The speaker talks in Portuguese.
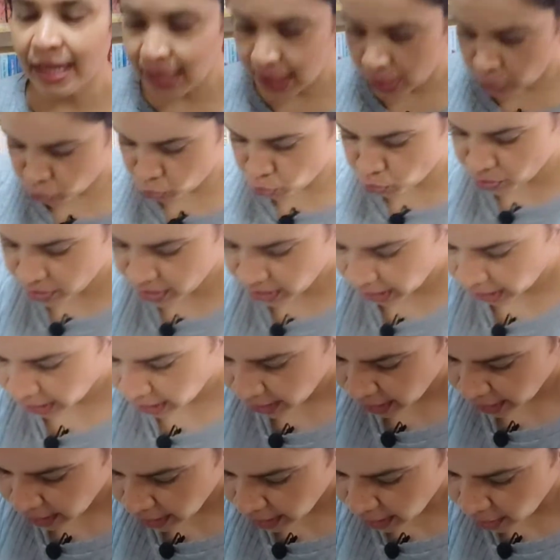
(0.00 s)
Leitura,
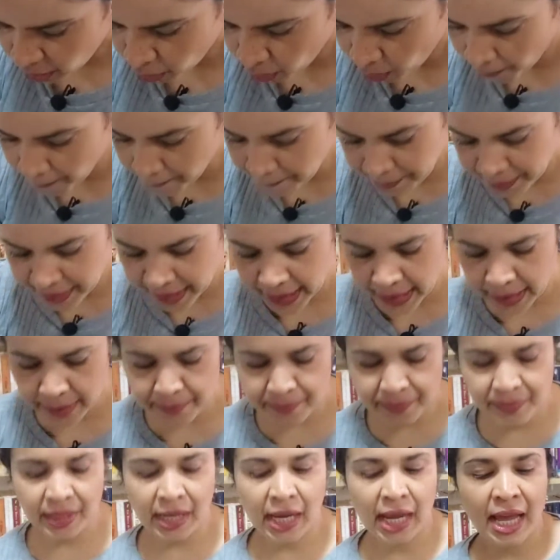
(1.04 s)
eu comprei
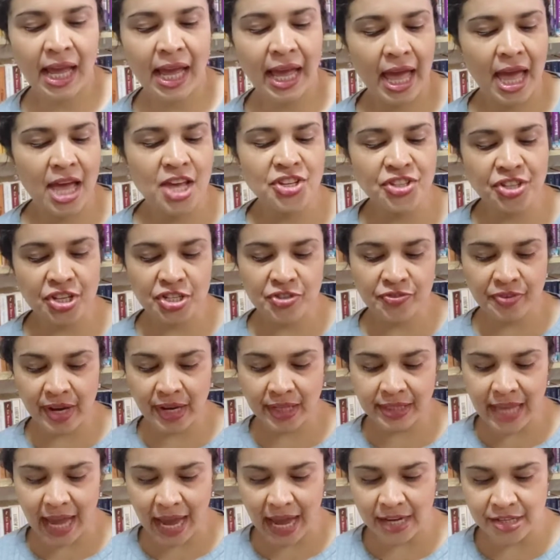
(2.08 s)
Estas
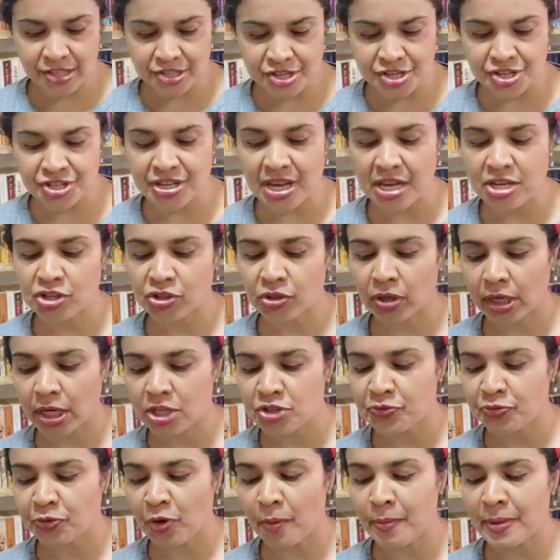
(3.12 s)
Verdades, a história de
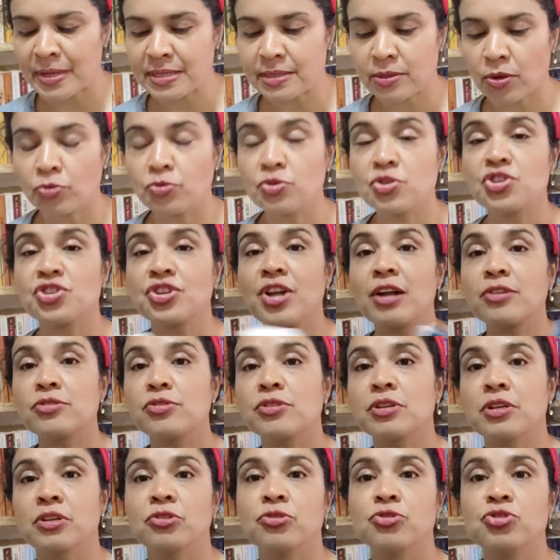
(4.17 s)
formação dos Estados
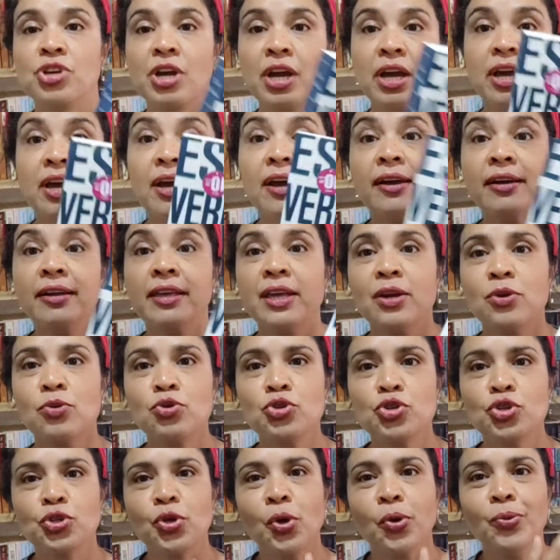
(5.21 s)
Unidos, que
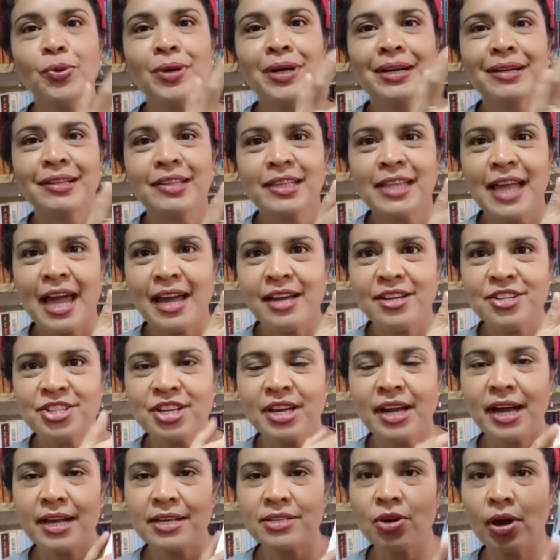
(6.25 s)
custou 10
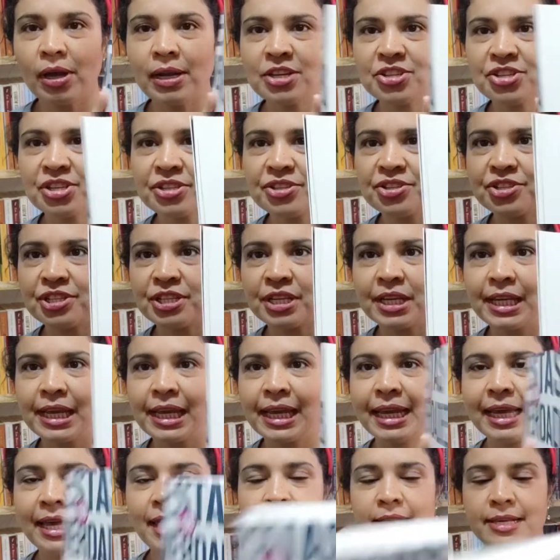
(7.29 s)
reais. E olha, gente,
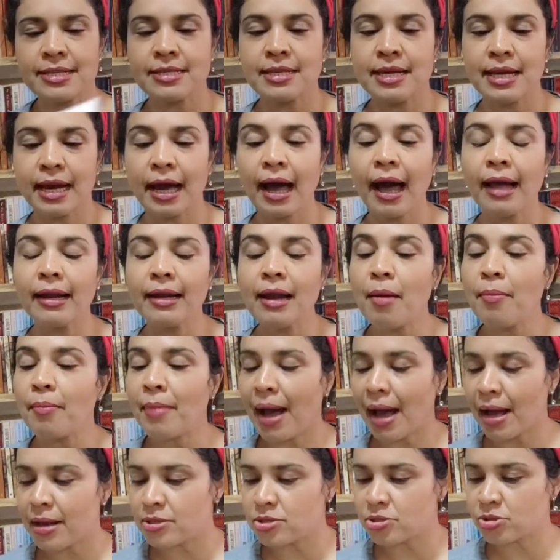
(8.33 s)
esse
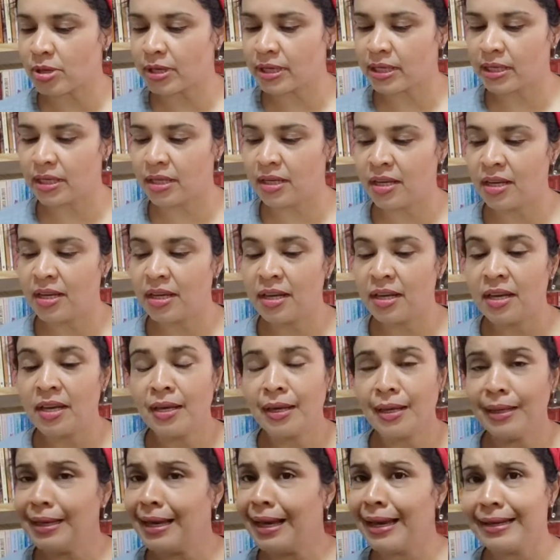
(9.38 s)
calhamaço aqui.
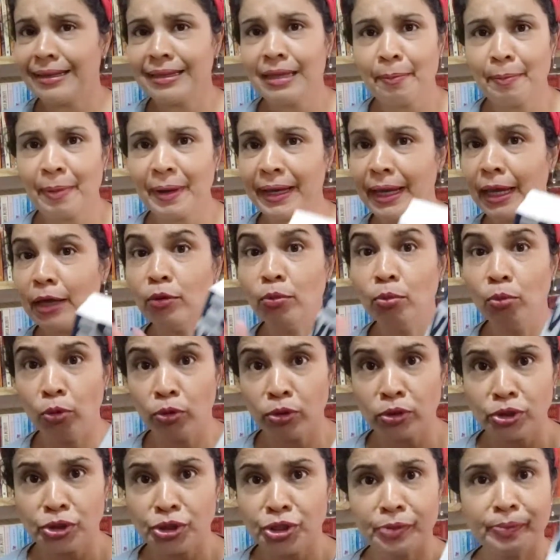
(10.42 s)
E ainda peguei um
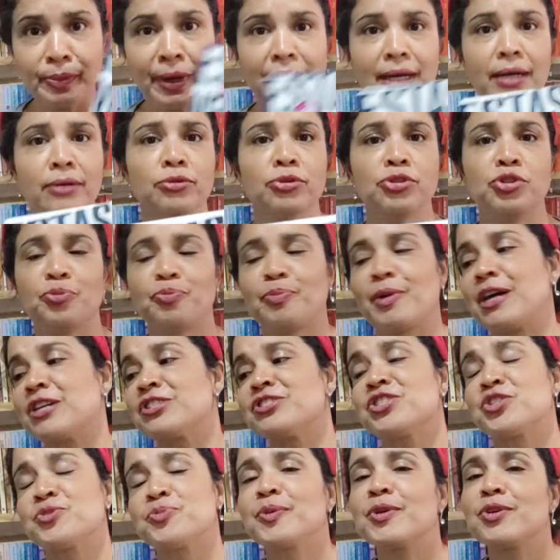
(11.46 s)
monte de marcador de
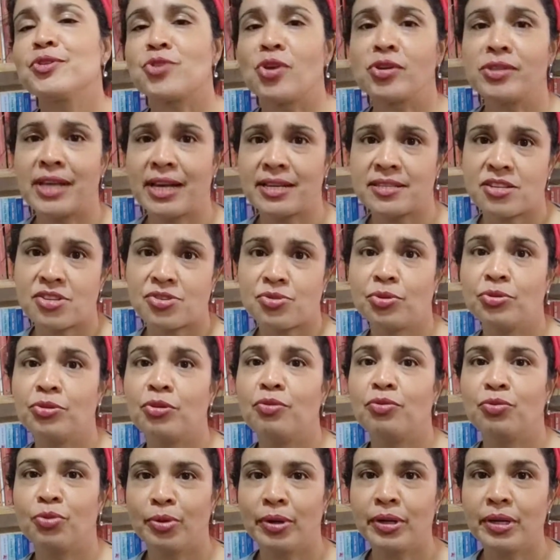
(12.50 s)
páginas, porque eu sou dessas. Quando eu
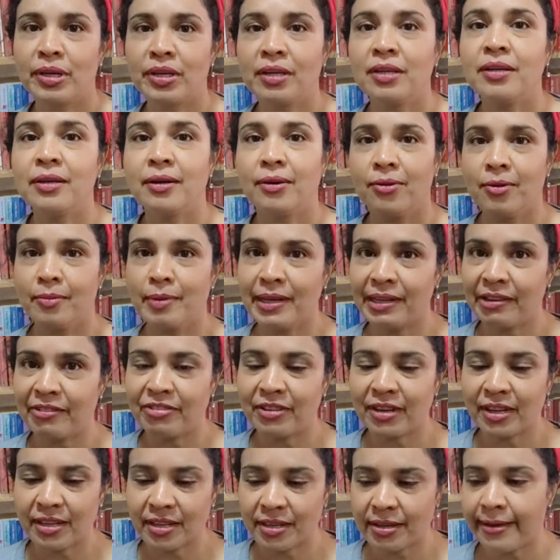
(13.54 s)
vou em alguma
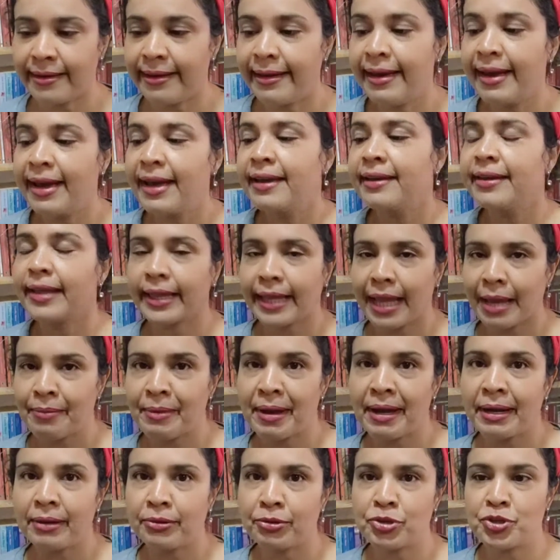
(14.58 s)
livraria e tem
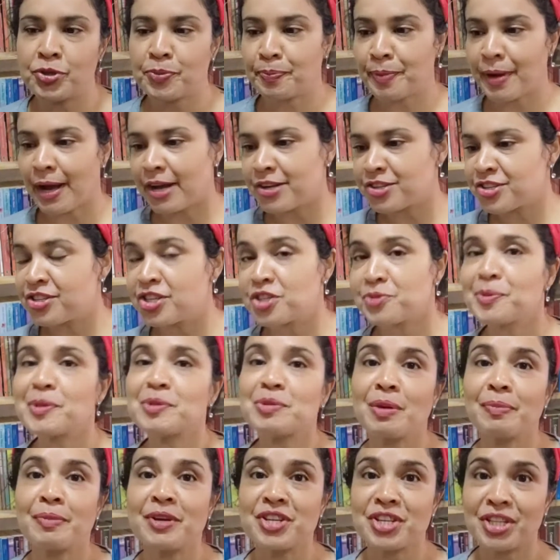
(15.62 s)
marcador de páginas,
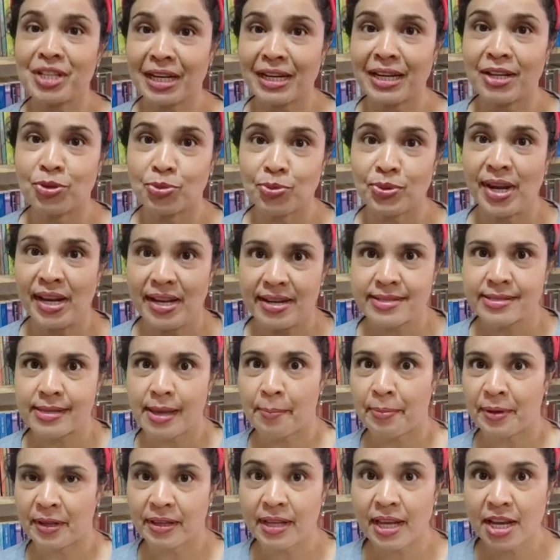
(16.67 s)
principalmente na leitura, eles
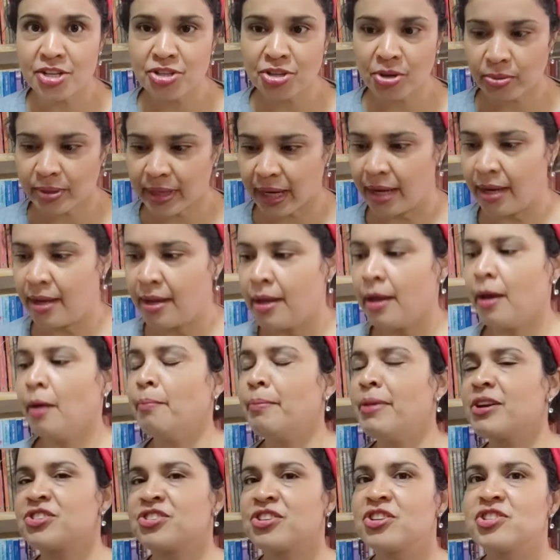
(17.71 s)
sempre deixam, né,
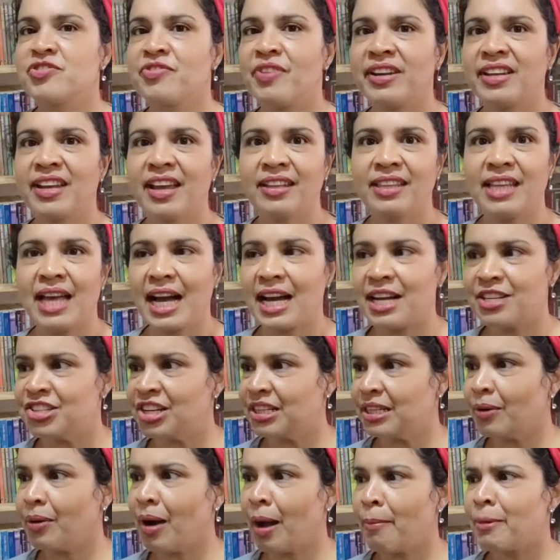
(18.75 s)
bastante variedade.
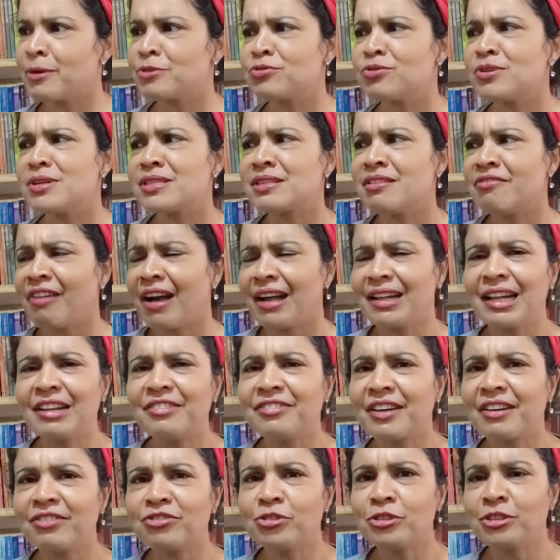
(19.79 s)
Até o rapaz falou assim: vai lá,
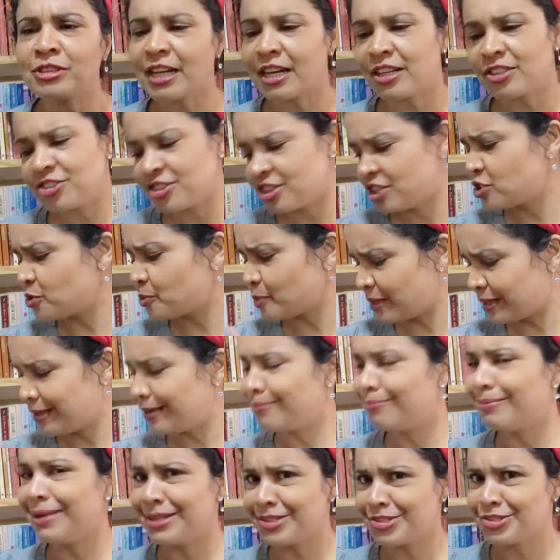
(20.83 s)
fica à vontade, gente. Eu peguei
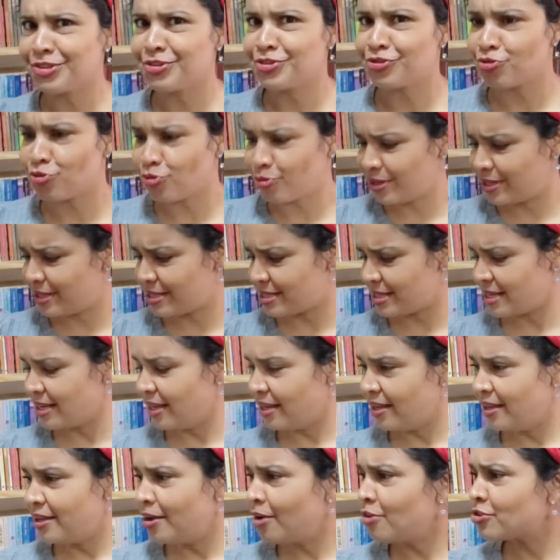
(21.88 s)
bastante coisa.
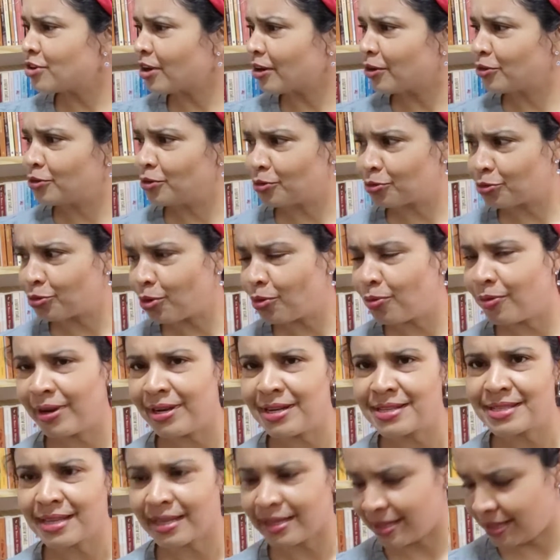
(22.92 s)
Só que eu não tô com
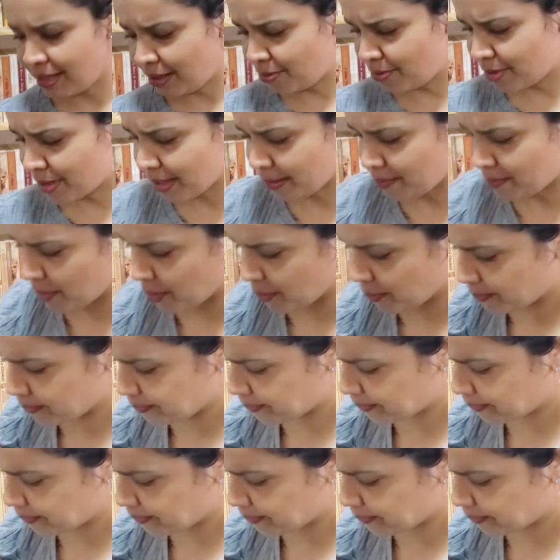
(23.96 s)
eles aqui agora à mão.